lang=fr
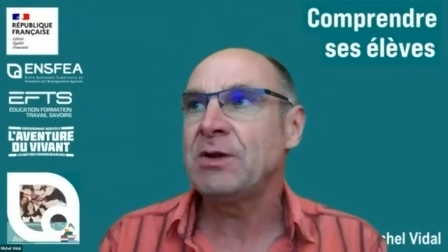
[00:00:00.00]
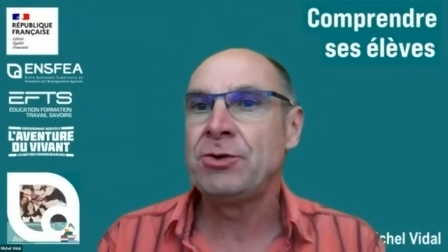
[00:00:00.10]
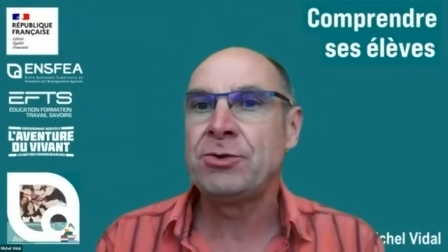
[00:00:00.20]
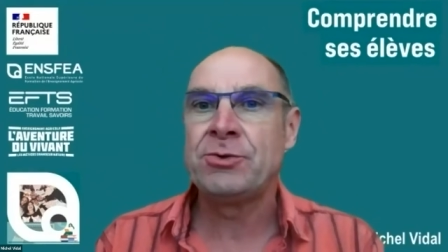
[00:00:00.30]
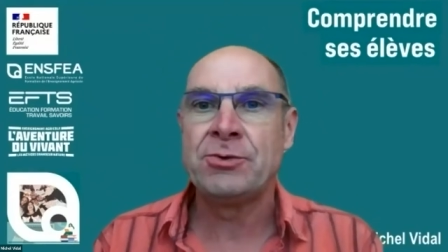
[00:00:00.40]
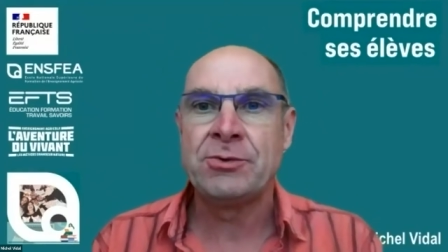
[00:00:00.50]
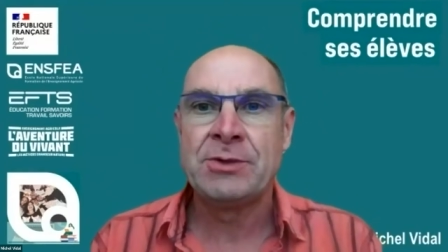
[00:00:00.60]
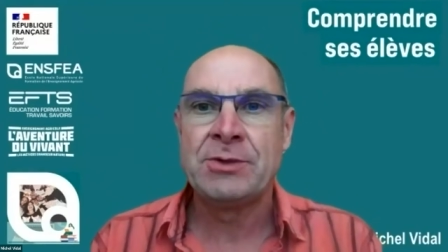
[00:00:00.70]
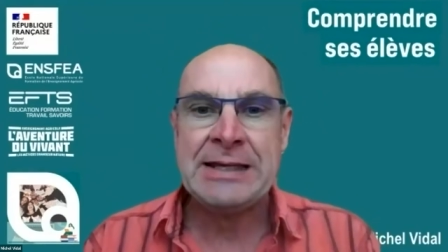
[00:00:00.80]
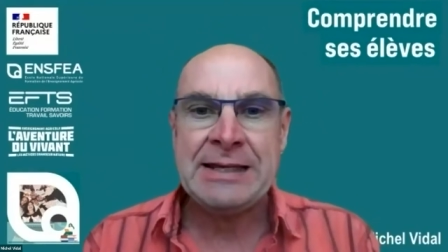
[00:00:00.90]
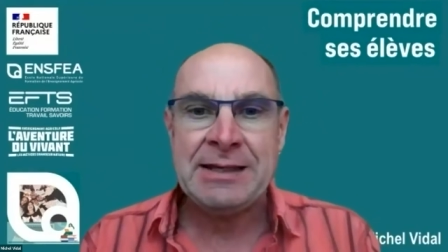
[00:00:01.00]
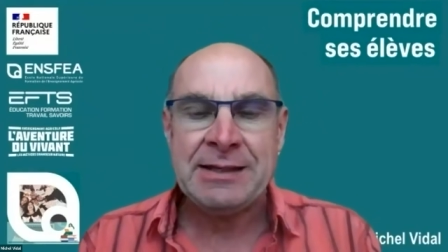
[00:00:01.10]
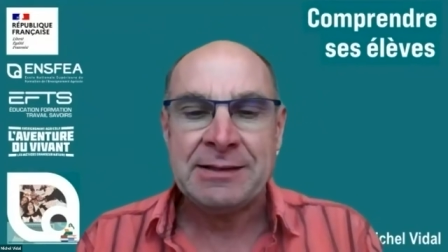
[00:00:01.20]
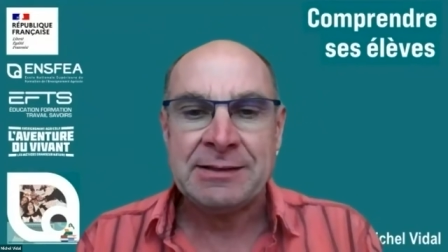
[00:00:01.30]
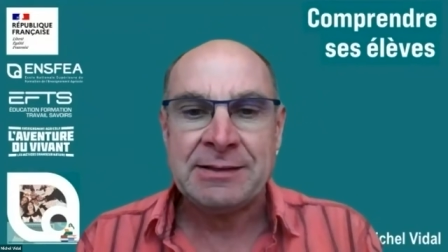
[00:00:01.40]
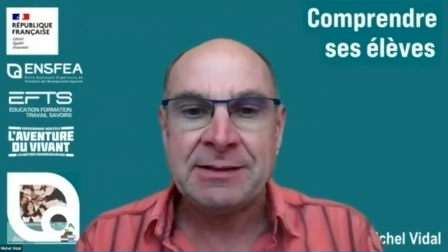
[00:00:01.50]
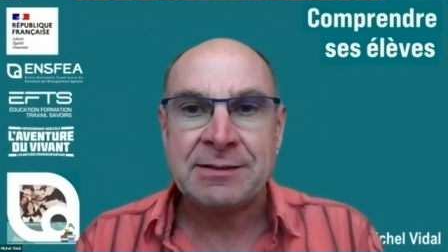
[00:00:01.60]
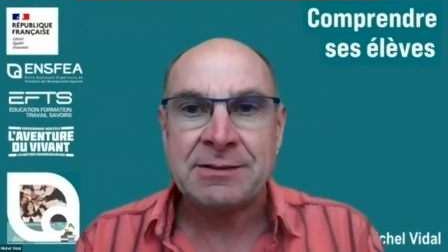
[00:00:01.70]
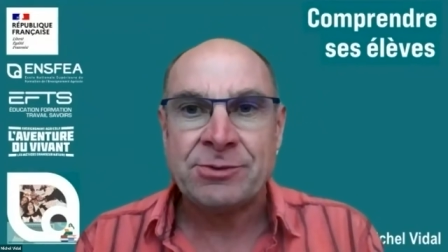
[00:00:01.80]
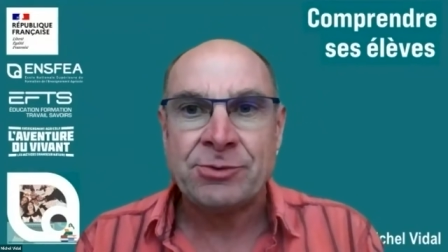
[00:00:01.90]
euh,
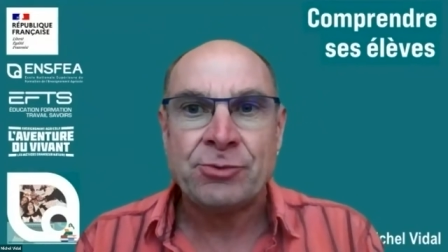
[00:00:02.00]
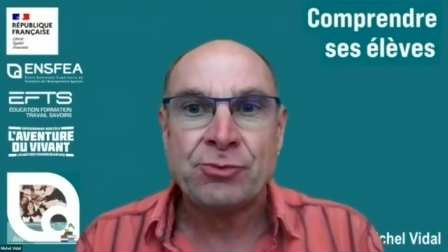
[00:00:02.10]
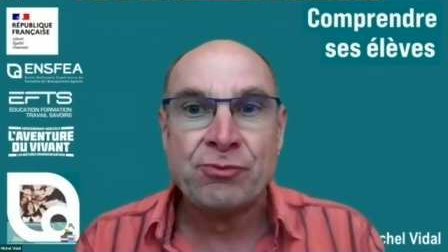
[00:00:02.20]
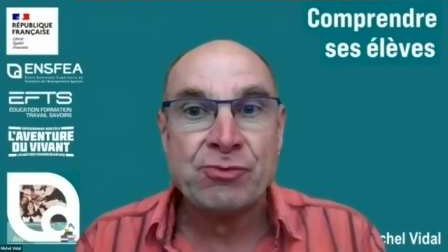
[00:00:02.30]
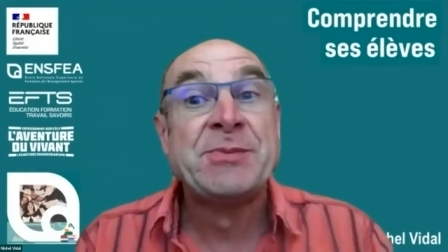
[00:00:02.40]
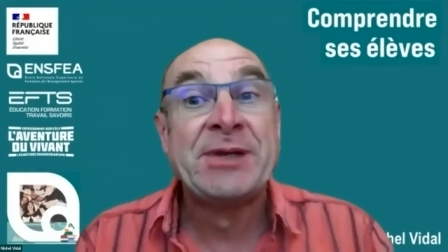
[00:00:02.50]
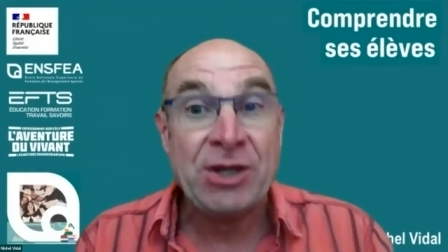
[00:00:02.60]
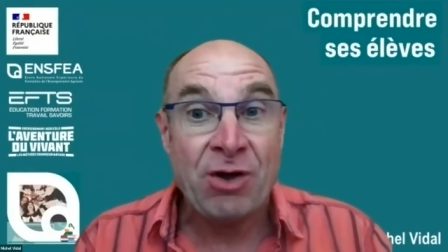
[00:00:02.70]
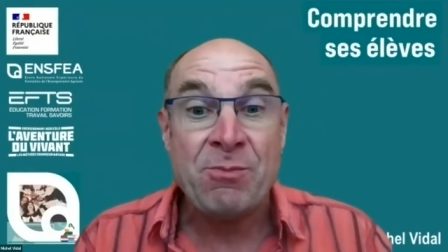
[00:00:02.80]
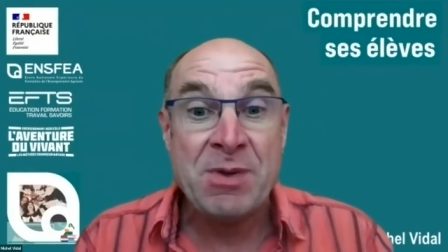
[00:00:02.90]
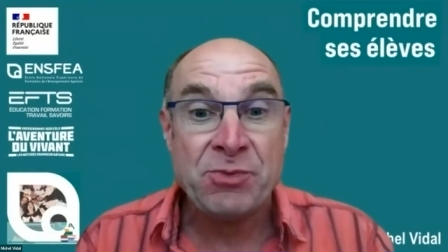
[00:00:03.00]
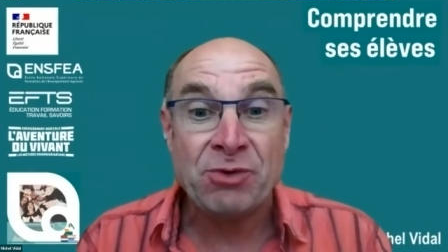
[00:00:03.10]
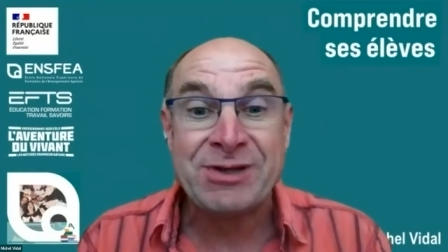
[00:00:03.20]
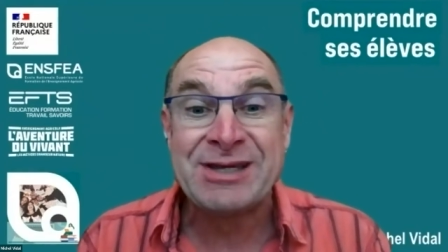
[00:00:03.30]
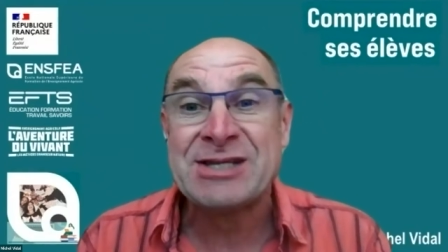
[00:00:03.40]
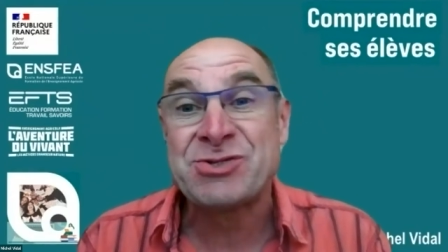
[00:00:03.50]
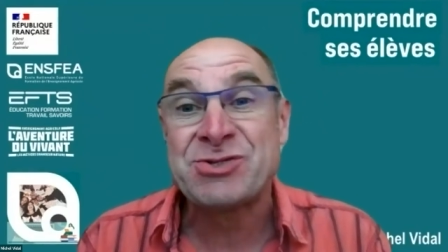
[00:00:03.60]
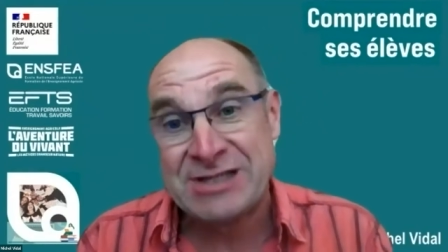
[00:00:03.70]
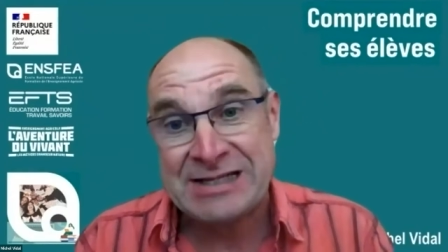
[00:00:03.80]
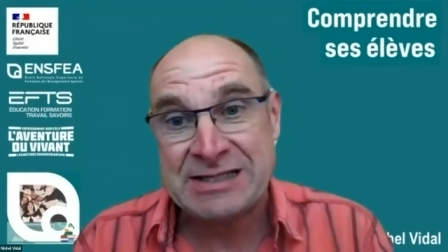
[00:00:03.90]
et euh, de vous expliquer en même temps qu'est-ce que
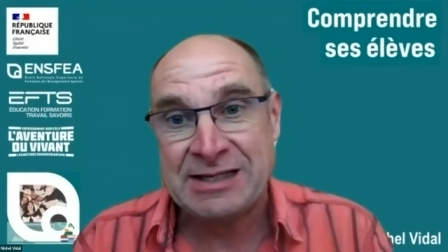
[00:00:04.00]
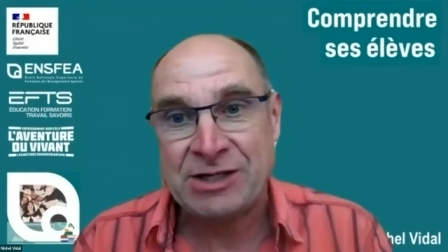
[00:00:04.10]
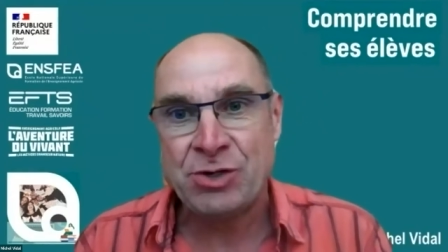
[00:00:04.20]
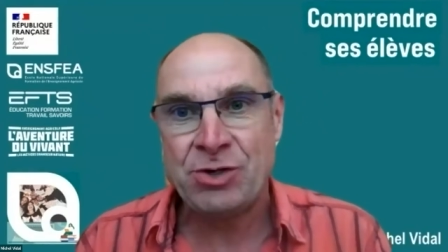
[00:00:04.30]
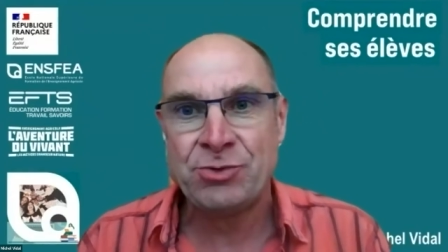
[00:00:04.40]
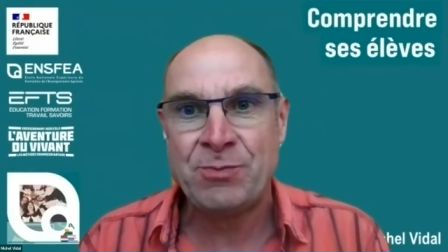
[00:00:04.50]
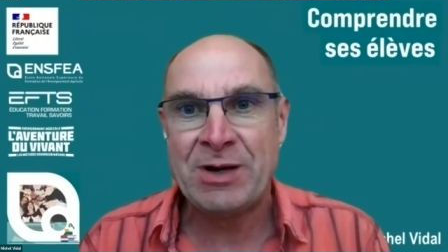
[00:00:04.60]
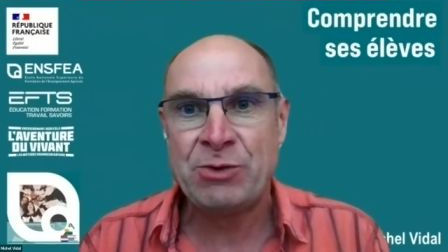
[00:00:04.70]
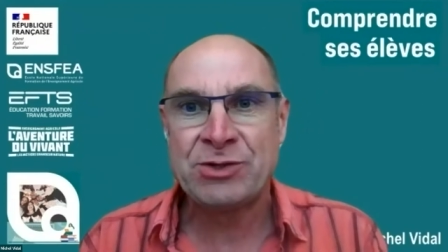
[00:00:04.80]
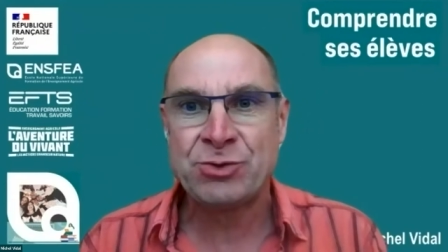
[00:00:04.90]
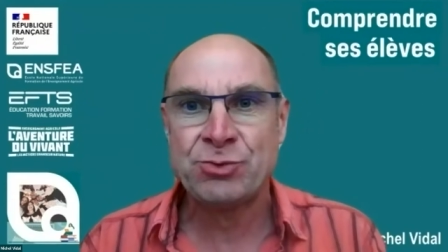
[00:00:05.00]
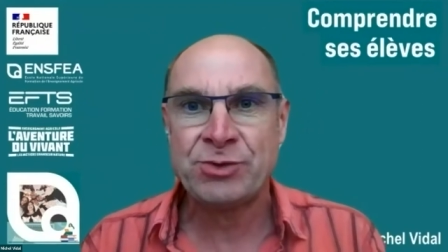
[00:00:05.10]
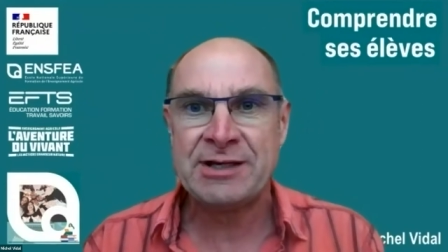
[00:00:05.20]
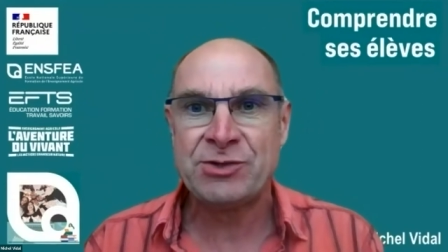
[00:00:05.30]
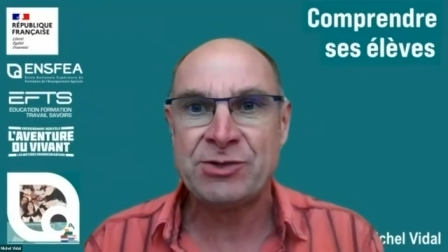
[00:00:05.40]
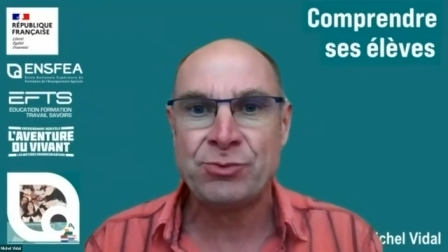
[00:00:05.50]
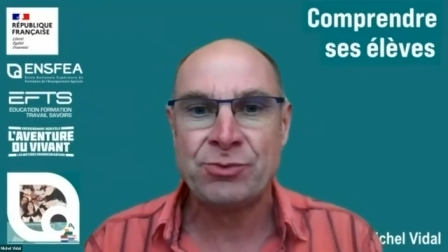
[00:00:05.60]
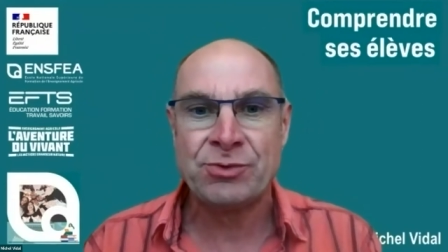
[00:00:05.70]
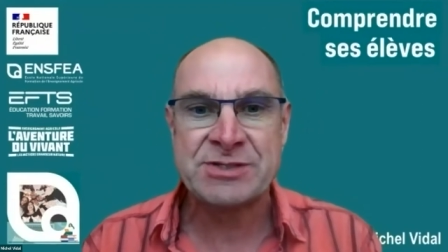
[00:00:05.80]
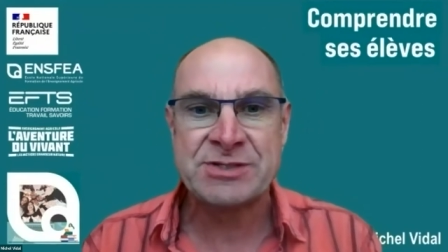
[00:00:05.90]
c'est que cette école de Palo Alto qui a un
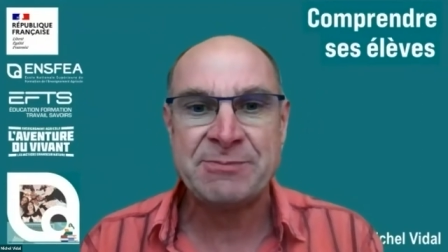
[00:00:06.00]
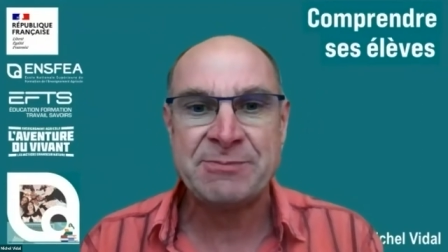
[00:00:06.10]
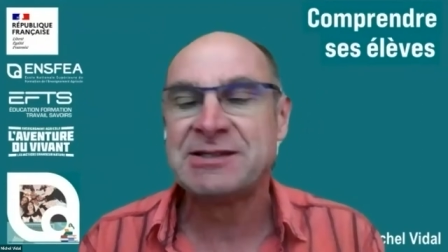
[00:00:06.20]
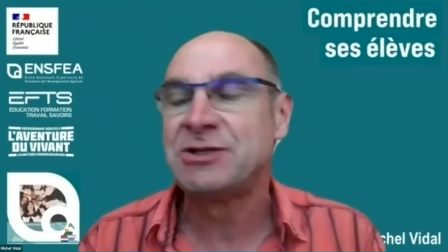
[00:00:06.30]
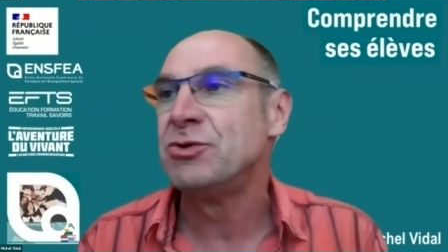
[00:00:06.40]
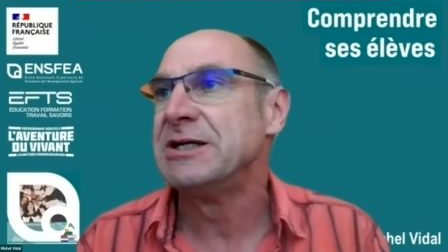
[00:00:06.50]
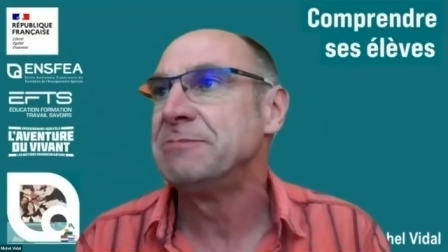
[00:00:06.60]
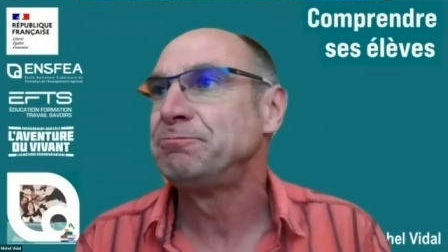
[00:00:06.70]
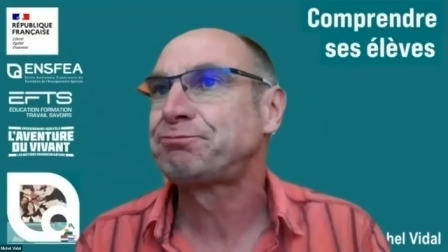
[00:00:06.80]
nom si particulier.